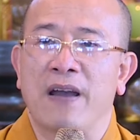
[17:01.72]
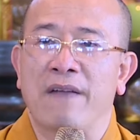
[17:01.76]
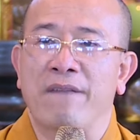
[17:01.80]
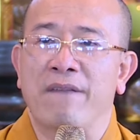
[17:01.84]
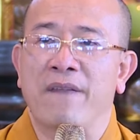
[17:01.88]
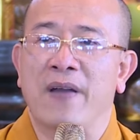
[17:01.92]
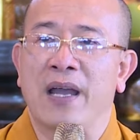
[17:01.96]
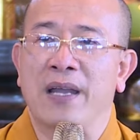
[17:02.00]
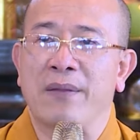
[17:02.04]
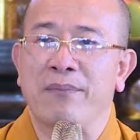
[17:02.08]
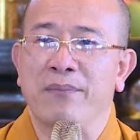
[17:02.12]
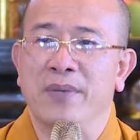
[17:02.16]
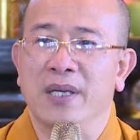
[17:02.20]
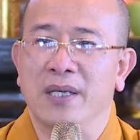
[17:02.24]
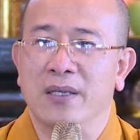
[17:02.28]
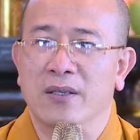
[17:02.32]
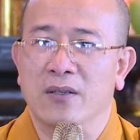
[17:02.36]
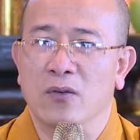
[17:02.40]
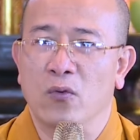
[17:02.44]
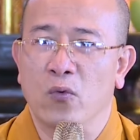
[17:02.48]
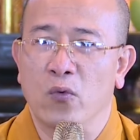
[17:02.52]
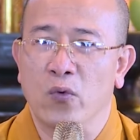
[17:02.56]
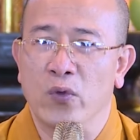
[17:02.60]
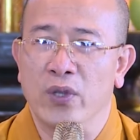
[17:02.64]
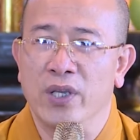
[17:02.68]
và phải biết
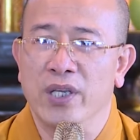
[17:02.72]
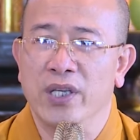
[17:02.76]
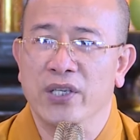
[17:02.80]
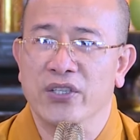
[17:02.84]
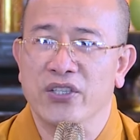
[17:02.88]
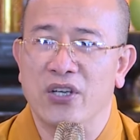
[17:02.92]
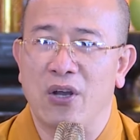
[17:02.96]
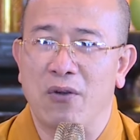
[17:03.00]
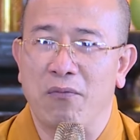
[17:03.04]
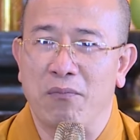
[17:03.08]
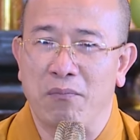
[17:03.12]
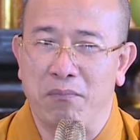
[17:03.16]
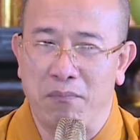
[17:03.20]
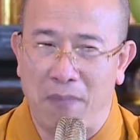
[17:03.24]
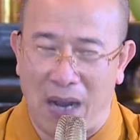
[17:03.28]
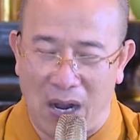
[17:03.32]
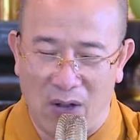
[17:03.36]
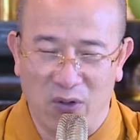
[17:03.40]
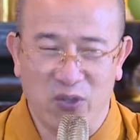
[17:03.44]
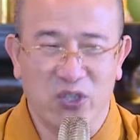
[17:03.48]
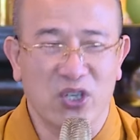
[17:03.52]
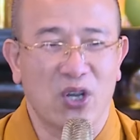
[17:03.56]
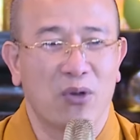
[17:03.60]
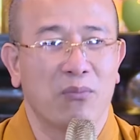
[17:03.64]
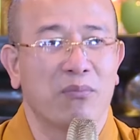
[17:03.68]
quý trọng
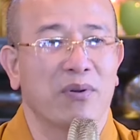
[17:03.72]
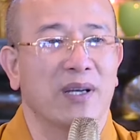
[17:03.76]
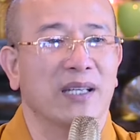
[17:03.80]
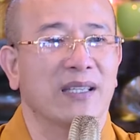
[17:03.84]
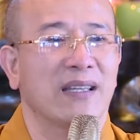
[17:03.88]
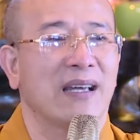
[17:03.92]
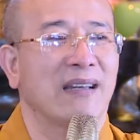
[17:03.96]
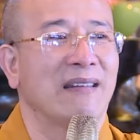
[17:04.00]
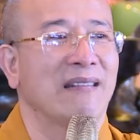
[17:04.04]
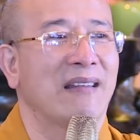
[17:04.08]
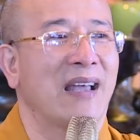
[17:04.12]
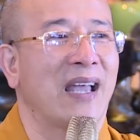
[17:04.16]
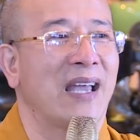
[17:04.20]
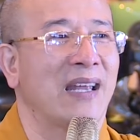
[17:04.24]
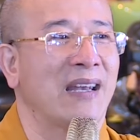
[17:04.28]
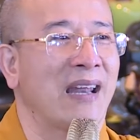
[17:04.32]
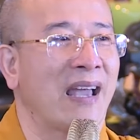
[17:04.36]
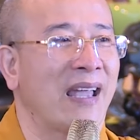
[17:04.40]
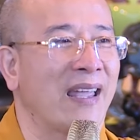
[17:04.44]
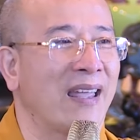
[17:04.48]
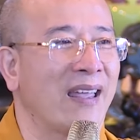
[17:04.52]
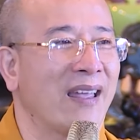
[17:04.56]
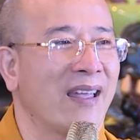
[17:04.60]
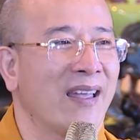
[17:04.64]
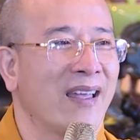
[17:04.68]
bảo trọng cái thân thể
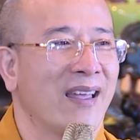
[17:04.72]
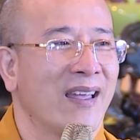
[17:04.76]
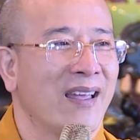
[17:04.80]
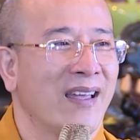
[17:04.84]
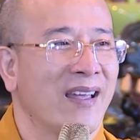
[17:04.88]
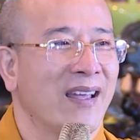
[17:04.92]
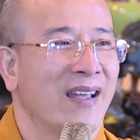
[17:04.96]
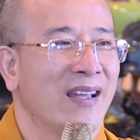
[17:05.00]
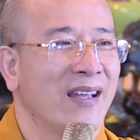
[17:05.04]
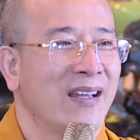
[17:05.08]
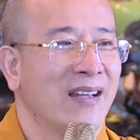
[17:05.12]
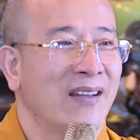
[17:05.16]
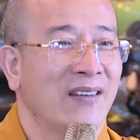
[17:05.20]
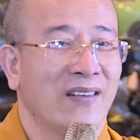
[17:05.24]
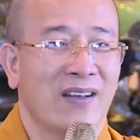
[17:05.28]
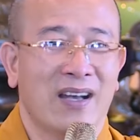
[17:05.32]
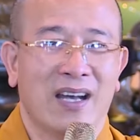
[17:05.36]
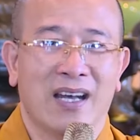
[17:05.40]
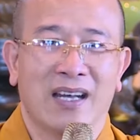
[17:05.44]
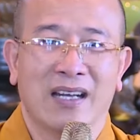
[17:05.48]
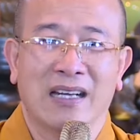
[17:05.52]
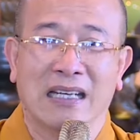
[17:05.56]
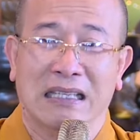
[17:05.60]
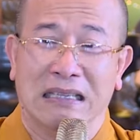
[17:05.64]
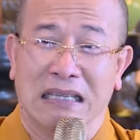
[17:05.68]
này
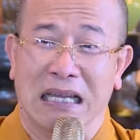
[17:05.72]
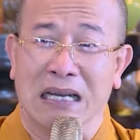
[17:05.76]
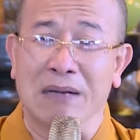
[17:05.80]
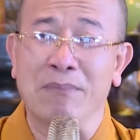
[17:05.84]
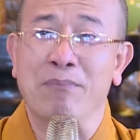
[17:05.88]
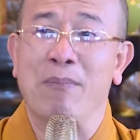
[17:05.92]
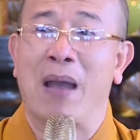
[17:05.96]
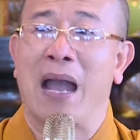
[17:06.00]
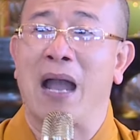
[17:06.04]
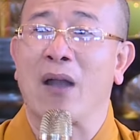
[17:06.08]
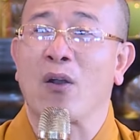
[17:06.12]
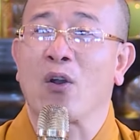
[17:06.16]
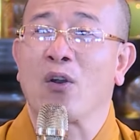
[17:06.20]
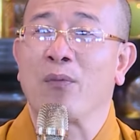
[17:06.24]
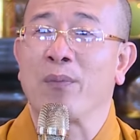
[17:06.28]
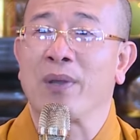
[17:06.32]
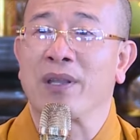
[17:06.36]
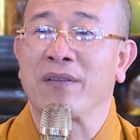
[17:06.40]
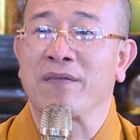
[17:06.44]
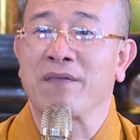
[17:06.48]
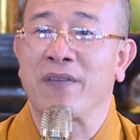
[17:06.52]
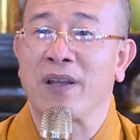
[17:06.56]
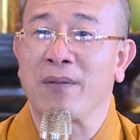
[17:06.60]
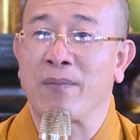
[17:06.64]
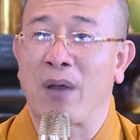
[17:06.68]
à, cái thân mạng của
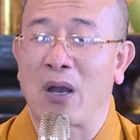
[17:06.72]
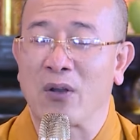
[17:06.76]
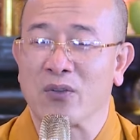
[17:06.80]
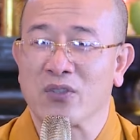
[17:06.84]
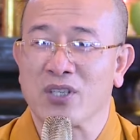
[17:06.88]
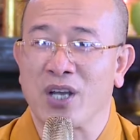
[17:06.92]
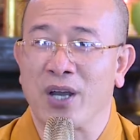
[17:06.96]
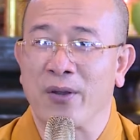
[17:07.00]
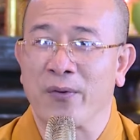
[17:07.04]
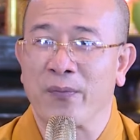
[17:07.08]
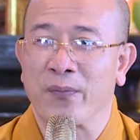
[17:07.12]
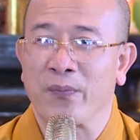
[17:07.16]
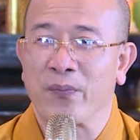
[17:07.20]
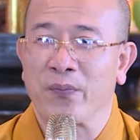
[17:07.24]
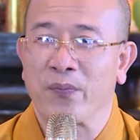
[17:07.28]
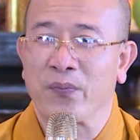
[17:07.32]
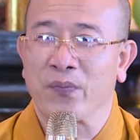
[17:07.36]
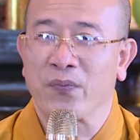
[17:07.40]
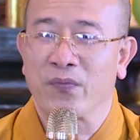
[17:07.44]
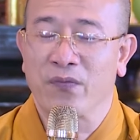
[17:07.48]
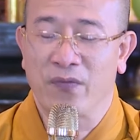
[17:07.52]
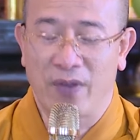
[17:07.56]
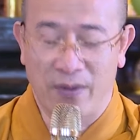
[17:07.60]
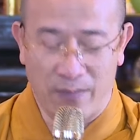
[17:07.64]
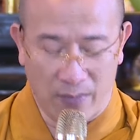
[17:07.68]
mình phải bảo trọng
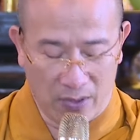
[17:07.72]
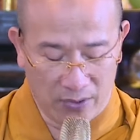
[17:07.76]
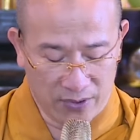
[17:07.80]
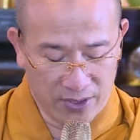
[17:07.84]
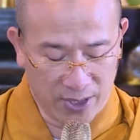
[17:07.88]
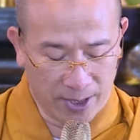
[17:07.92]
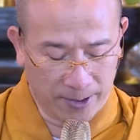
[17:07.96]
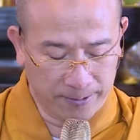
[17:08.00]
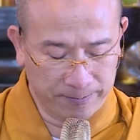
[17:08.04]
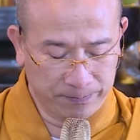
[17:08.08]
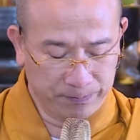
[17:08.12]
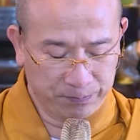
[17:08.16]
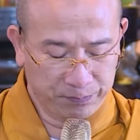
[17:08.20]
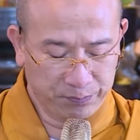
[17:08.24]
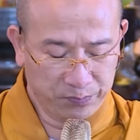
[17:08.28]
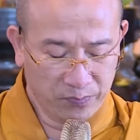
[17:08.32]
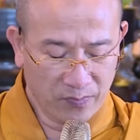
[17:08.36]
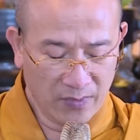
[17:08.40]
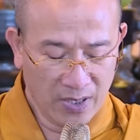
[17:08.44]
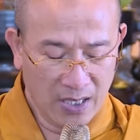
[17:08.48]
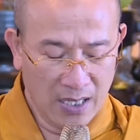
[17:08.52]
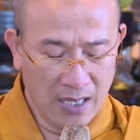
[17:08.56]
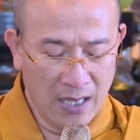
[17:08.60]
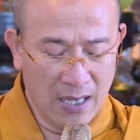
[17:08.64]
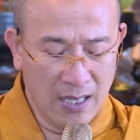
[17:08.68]
phải bảo trọng
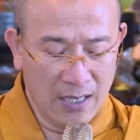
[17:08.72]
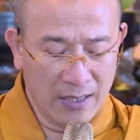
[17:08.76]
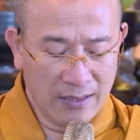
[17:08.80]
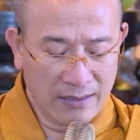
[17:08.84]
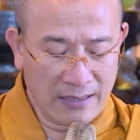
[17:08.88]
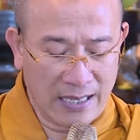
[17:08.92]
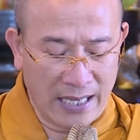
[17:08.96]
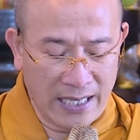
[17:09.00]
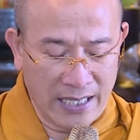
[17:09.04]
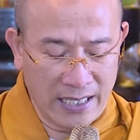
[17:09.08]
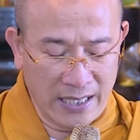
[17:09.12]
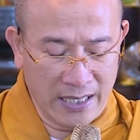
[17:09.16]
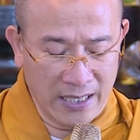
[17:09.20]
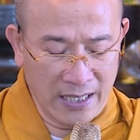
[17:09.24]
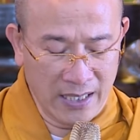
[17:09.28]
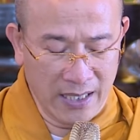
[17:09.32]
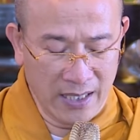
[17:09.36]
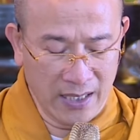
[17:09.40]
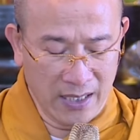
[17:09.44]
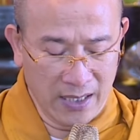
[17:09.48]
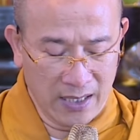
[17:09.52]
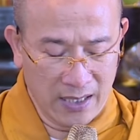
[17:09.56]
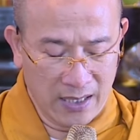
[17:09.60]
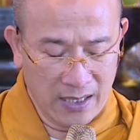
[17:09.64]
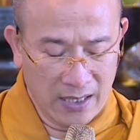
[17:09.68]
nay
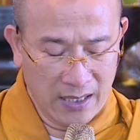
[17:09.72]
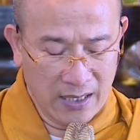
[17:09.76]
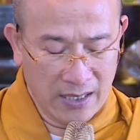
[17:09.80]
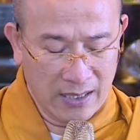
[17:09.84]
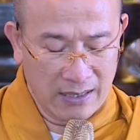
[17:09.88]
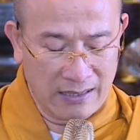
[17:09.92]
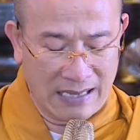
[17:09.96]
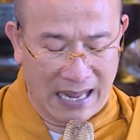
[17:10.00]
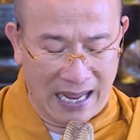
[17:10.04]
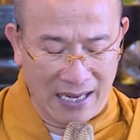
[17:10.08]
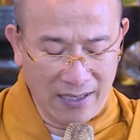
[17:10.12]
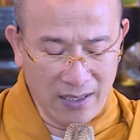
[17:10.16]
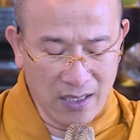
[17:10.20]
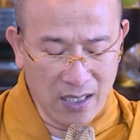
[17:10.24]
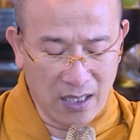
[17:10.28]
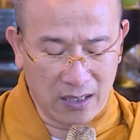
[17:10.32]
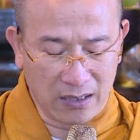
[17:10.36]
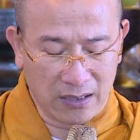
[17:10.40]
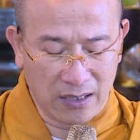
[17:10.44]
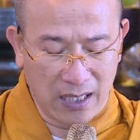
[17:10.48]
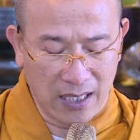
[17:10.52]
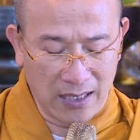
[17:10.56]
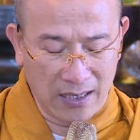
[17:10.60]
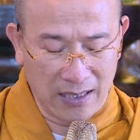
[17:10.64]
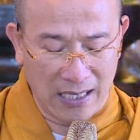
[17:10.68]
đã được
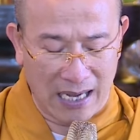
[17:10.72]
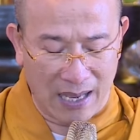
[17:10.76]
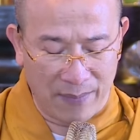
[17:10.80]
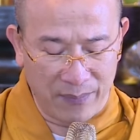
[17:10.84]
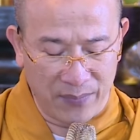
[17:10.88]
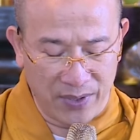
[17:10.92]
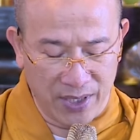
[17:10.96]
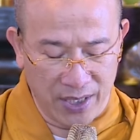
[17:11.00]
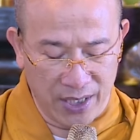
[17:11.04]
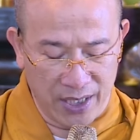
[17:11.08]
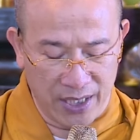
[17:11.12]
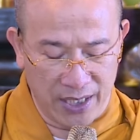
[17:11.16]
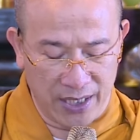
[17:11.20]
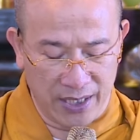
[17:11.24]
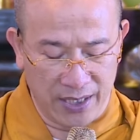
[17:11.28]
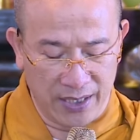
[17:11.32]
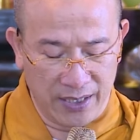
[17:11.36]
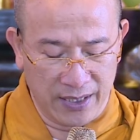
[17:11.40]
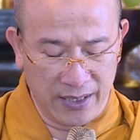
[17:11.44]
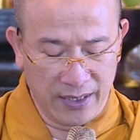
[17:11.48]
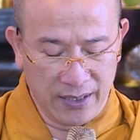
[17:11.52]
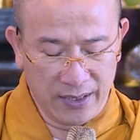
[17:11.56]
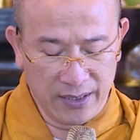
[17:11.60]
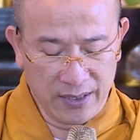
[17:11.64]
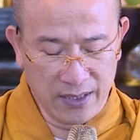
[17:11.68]
thân làm
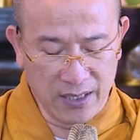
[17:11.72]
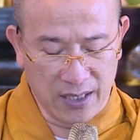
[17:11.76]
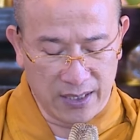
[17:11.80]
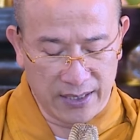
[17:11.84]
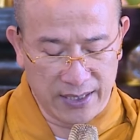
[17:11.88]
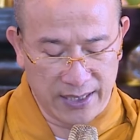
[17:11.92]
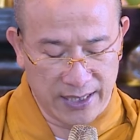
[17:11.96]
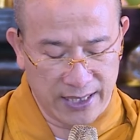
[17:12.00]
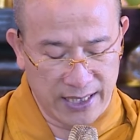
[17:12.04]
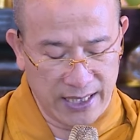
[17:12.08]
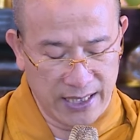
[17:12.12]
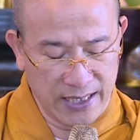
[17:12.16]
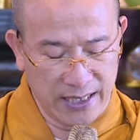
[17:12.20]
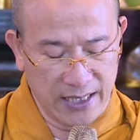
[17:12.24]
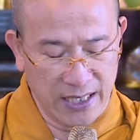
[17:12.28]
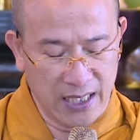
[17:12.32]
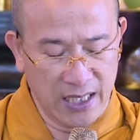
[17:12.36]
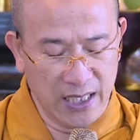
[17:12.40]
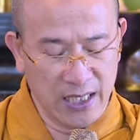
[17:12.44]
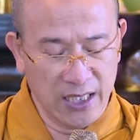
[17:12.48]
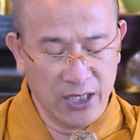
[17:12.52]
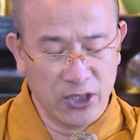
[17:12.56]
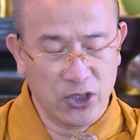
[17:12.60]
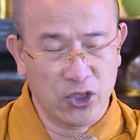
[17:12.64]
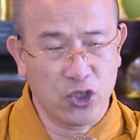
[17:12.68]
người, được sinh
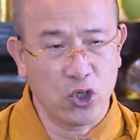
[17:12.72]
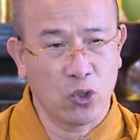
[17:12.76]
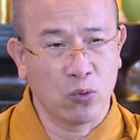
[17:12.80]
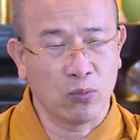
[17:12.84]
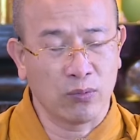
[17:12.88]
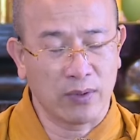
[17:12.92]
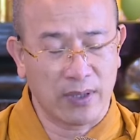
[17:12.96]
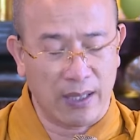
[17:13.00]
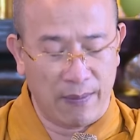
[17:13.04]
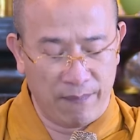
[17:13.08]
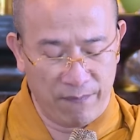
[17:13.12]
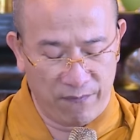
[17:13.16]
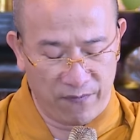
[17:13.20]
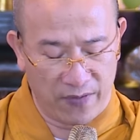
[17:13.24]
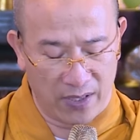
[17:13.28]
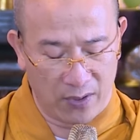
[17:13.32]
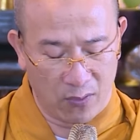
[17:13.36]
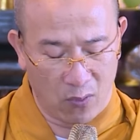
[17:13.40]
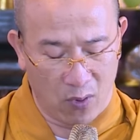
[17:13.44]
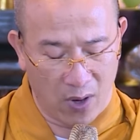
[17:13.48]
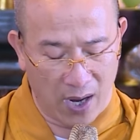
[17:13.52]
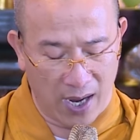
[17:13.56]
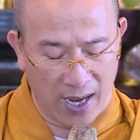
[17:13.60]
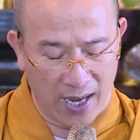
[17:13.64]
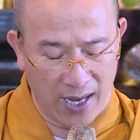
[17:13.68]
nơi trung tâm văn
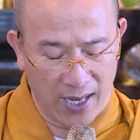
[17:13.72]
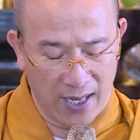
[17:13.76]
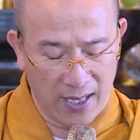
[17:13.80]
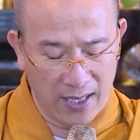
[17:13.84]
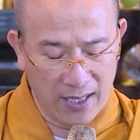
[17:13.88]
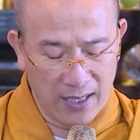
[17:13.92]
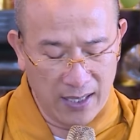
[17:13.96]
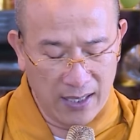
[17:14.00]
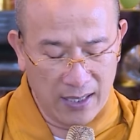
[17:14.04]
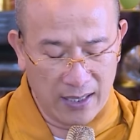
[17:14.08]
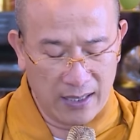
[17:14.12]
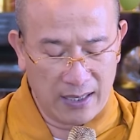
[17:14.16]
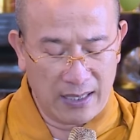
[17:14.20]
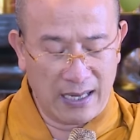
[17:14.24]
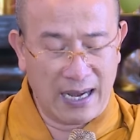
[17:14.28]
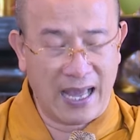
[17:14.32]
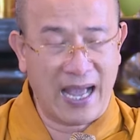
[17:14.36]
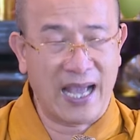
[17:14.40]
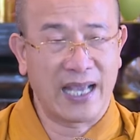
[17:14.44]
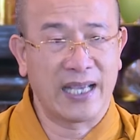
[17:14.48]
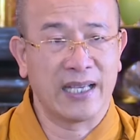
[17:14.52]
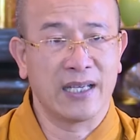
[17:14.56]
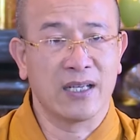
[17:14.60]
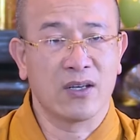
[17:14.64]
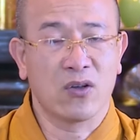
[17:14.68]
hóa,
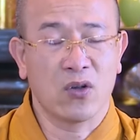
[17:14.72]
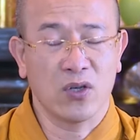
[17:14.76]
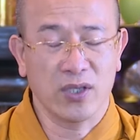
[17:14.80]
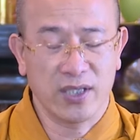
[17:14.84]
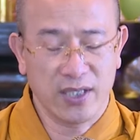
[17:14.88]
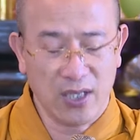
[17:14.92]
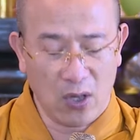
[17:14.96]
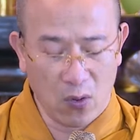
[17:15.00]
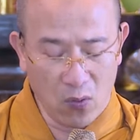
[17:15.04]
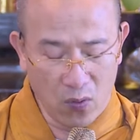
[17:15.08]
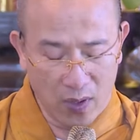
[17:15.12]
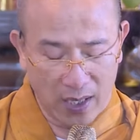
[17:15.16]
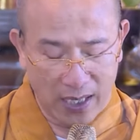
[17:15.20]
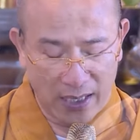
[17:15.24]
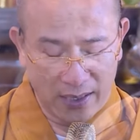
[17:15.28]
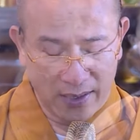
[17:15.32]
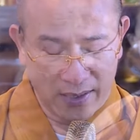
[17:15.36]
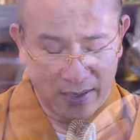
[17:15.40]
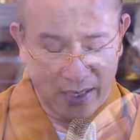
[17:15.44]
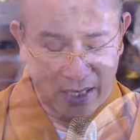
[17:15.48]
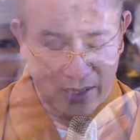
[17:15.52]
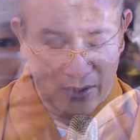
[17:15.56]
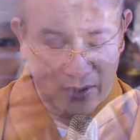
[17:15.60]
lại có sáu căn